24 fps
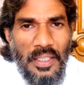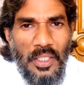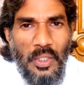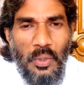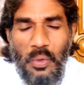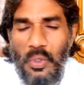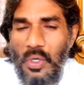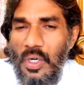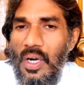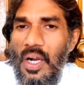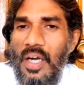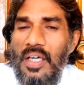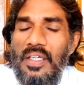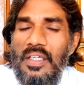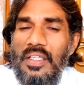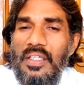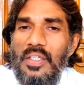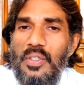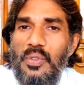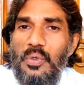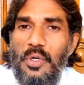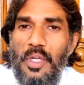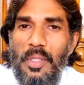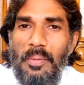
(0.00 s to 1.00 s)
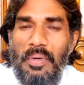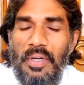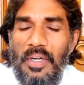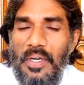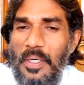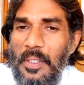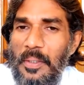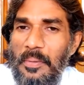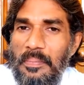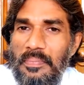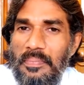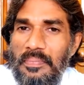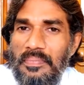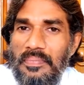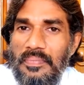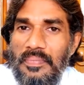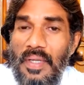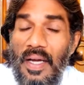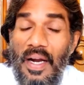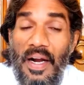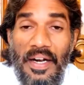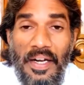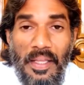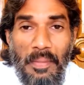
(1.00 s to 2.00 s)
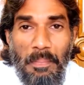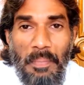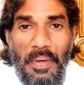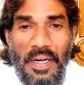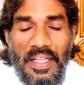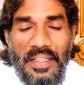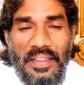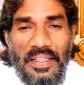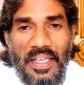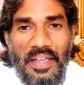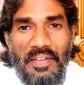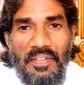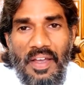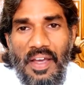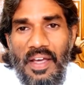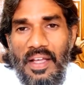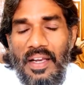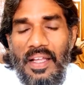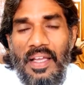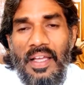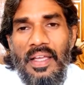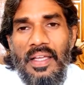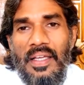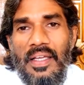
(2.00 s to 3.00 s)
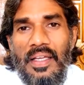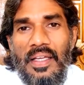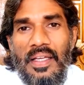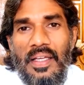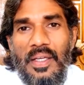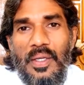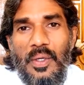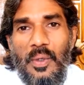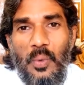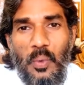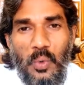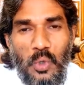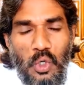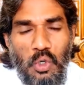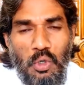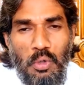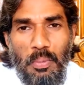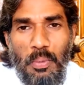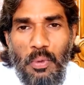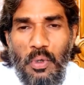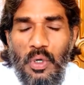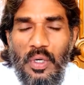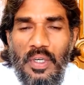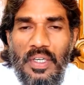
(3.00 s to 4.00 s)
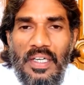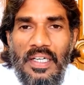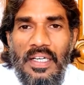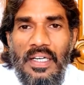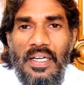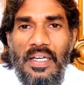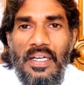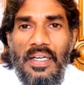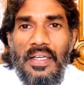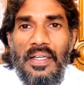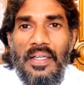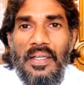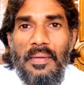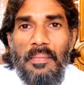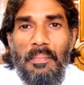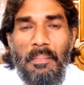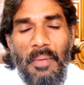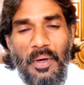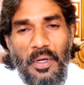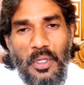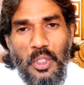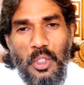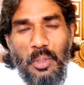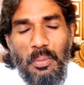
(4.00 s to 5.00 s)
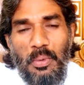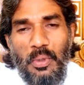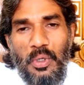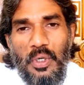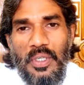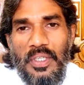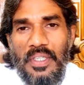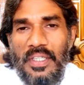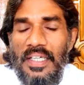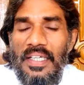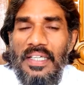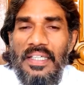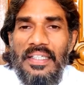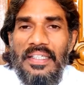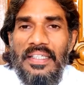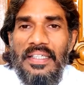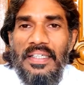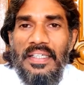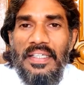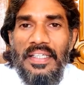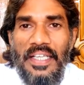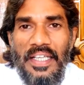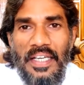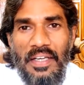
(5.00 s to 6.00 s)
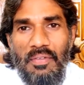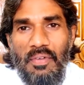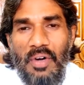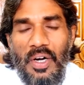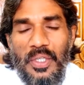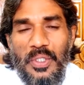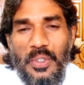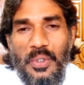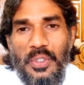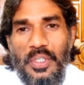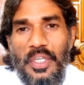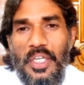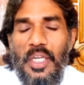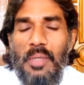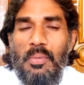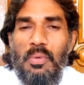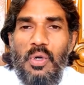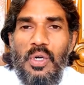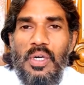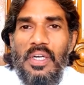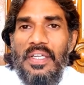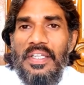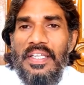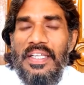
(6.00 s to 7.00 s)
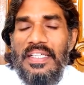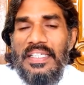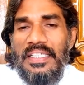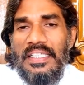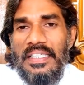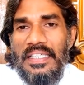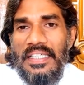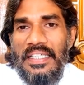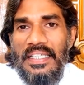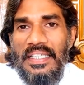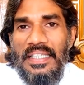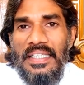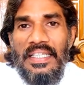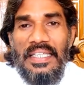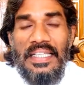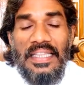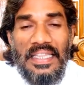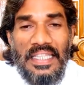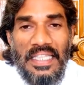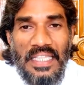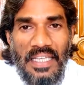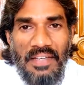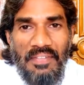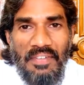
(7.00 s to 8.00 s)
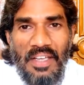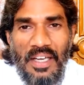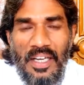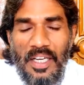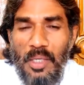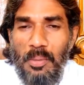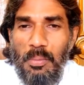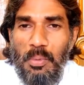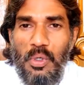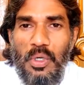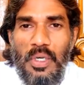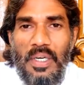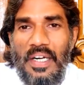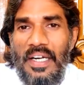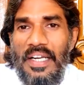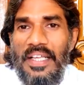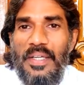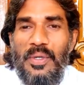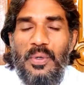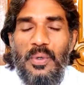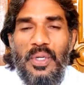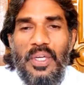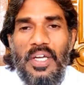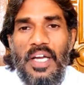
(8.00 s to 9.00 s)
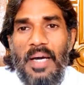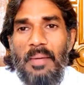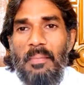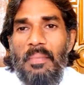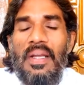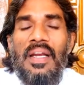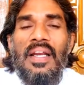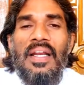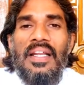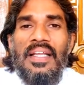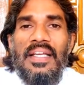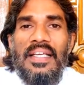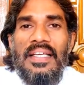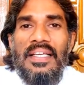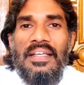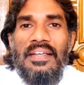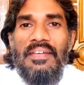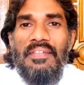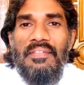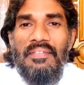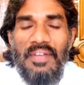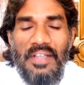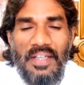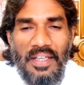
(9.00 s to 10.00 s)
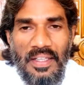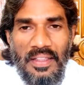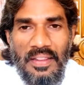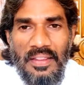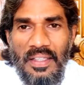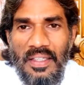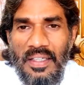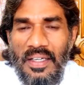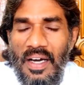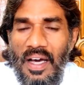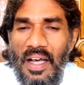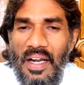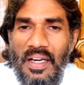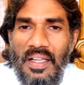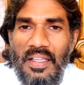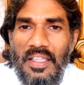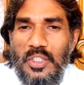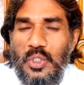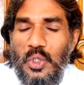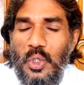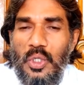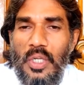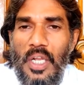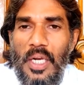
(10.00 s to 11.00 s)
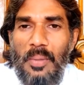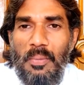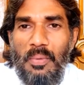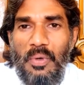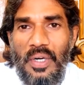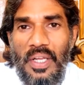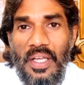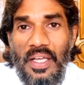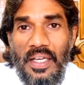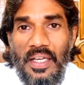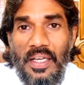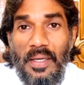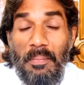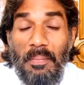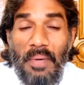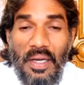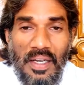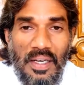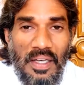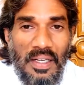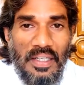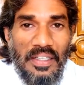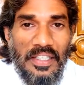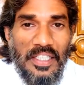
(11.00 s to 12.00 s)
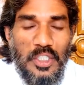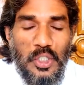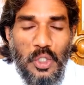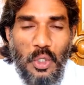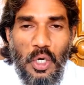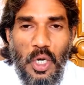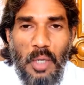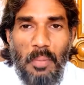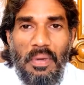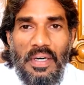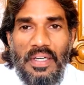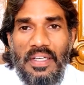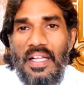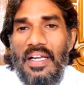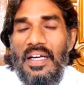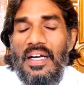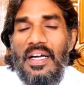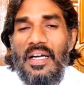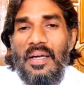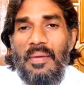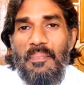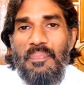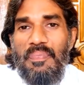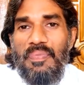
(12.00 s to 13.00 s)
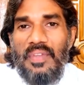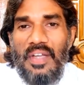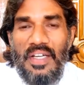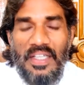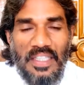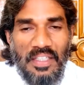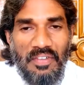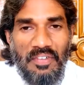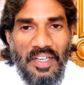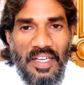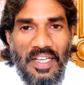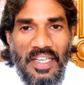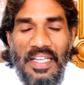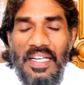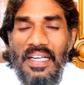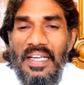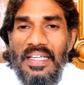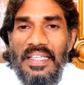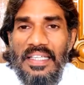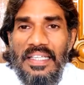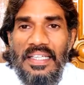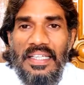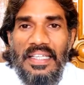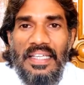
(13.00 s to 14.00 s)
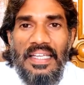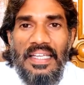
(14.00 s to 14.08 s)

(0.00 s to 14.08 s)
எந்த ஒரு நாட்டு குடிமக்களும் அடிப்படை தேவையான உணவுப் பொருட்கள் மருந்து பொருட்கள் எரிவாயு எரிபொருள் என்ற தேவையான பொருட்களை கொடுக்காமல் வேறு எந்த காரணத்தை சொன்னாலும் கூட மக்கள் ஏற்றுக்கொள்ள மாட்டார்கள் அந்த வகையில்